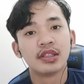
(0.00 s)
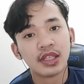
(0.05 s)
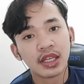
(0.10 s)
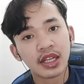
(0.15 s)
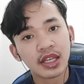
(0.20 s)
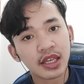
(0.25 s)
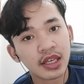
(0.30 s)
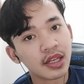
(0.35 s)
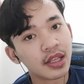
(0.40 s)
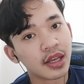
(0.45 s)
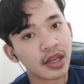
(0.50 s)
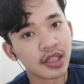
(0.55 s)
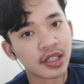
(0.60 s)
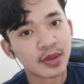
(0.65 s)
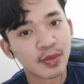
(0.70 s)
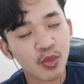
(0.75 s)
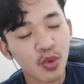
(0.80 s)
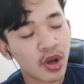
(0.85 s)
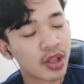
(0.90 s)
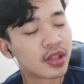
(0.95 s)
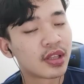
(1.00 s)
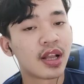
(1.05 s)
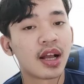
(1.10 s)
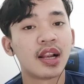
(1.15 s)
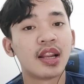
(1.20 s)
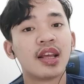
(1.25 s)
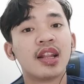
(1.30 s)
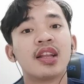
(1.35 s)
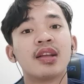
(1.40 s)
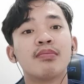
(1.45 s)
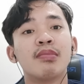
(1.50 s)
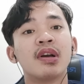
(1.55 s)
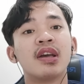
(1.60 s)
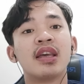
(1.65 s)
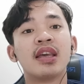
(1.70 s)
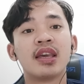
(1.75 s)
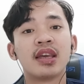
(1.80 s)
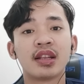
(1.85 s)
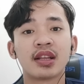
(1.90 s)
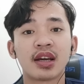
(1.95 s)
jadi gini guys buat kalian yang
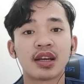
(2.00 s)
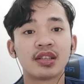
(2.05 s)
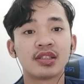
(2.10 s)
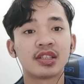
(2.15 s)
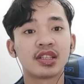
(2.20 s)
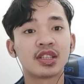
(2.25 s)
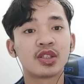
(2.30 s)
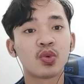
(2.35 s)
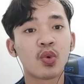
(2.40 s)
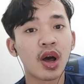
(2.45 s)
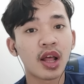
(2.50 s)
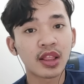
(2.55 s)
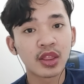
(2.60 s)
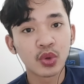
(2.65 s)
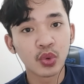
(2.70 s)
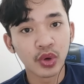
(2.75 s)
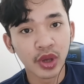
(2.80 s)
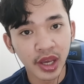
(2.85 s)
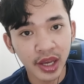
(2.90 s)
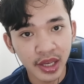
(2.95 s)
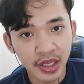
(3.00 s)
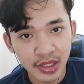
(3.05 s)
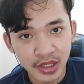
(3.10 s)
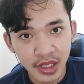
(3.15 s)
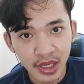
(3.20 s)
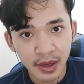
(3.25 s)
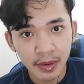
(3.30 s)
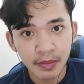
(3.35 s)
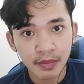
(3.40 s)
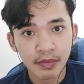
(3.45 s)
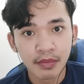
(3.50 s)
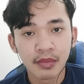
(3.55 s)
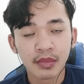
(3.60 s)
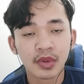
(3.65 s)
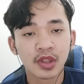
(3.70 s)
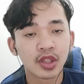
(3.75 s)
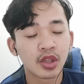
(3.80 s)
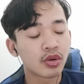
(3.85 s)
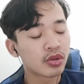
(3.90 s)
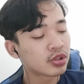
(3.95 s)
menginginkan sesuatu ya guys ya
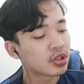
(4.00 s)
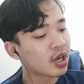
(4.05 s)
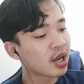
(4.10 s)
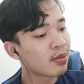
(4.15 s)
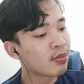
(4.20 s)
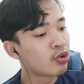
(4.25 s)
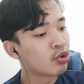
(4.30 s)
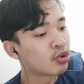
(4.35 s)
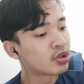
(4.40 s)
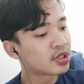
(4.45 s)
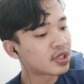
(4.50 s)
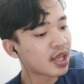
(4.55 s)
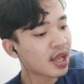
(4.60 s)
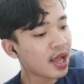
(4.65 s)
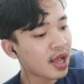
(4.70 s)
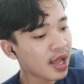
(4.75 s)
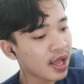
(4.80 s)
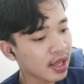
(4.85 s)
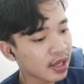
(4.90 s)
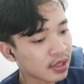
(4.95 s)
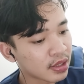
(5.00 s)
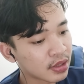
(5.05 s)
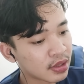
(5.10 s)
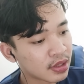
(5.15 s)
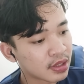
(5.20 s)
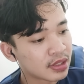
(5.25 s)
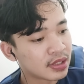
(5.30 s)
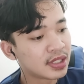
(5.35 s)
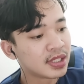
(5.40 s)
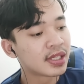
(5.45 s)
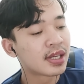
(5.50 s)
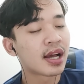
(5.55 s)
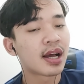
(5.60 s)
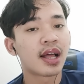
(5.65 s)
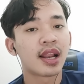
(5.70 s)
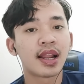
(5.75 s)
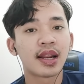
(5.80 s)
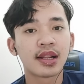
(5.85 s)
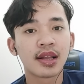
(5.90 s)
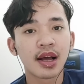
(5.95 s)
teruslah berusaha jika
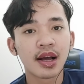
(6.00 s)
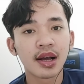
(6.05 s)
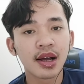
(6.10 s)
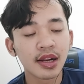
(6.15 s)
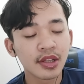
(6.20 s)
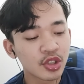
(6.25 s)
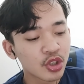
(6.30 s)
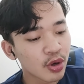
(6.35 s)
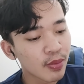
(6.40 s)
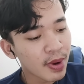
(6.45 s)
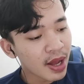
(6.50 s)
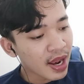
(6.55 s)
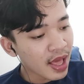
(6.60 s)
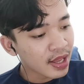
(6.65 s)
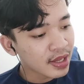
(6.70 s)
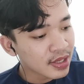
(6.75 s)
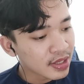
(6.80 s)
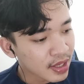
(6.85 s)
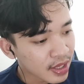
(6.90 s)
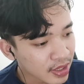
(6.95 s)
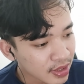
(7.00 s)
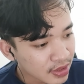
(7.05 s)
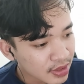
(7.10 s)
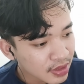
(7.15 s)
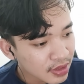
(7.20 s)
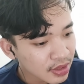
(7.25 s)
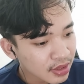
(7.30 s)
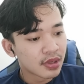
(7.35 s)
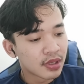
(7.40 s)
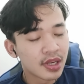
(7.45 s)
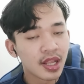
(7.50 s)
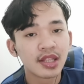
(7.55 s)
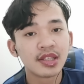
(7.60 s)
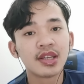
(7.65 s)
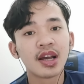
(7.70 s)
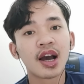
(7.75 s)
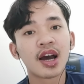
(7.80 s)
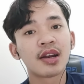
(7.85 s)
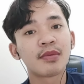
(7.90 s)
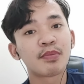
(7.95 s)
kalian gagal coba lagi guys
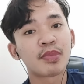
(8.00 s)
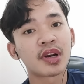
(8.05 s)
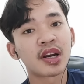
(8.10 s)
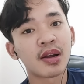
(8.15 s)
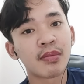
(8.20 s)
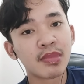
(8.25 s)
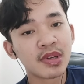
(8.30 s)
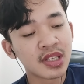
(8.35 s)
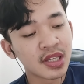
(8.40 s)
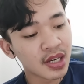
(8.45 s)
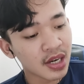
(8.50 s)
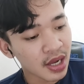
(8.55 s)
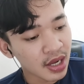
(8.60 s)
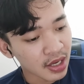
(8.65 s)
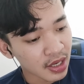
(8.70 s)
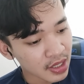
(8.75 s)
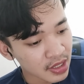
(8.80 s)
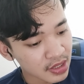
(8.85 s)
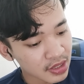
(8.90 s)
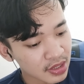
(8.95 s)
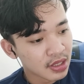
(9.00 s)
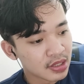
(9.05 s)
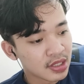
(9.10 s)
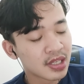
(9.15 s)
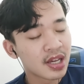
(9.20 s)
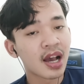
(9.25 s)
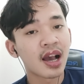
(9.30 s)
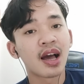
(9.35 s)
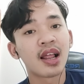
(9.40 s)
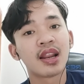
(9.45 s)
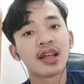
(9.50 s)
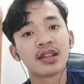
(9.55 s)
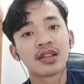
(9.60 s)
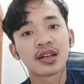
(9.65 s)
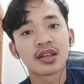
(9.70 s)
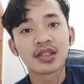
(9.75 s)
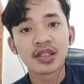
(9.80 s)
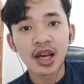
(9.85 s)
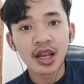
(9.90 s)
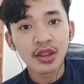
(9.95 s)
dan jangan pernah menyerah guys jika kalian
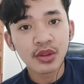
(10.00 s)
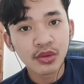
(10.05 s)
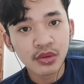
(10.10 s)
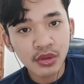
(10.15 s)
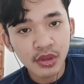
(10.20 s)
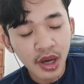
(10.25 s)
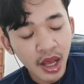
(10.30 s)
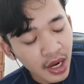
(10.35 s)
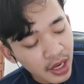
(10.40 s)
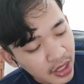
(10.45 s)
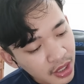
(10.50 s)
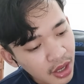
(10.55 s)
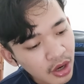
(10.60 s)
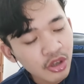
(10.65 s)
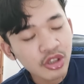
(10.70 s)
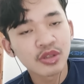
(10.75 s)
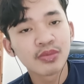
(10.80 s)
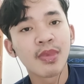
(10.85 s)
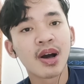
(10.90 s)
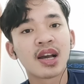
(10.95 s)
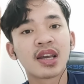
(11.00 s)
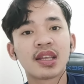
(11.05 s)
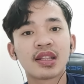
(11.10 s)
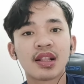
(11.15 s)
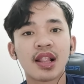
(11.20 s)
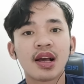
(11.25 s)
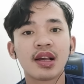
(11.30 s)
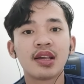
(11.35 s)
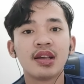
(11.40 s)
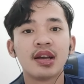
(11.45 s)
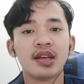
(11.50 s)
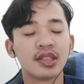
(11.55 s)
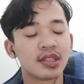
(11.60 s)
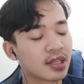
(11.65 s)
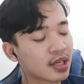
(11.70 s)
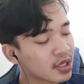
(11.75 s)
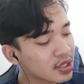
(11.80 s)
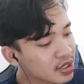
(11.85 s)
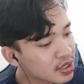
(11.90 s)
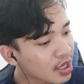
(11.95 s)
terjatuh kalian harus bangkit lagi guys
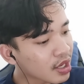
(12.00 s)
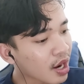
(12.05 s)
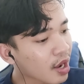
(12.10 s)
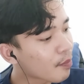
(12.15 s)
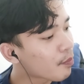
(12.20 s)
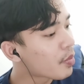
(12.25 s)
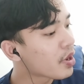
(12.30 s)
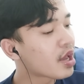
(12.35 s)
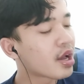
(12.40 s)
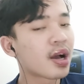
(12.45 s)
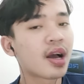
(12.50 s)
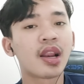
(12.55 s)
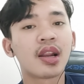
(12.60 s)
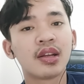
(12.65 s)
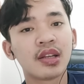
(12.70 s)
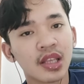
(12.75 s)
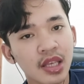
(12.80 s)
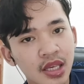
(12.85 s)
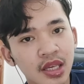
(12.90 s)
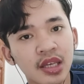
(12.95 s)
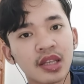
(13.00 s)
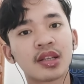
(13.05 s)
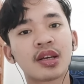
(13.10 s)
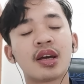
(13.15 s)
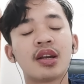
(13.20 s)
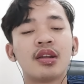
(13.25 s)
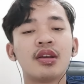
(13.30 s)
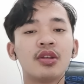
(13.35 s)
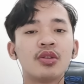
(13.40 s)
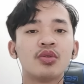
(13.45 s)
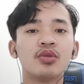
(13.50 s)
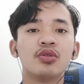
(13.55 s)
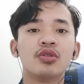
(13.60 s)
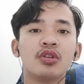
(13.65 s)
kejar apa yang kalian inginkan itu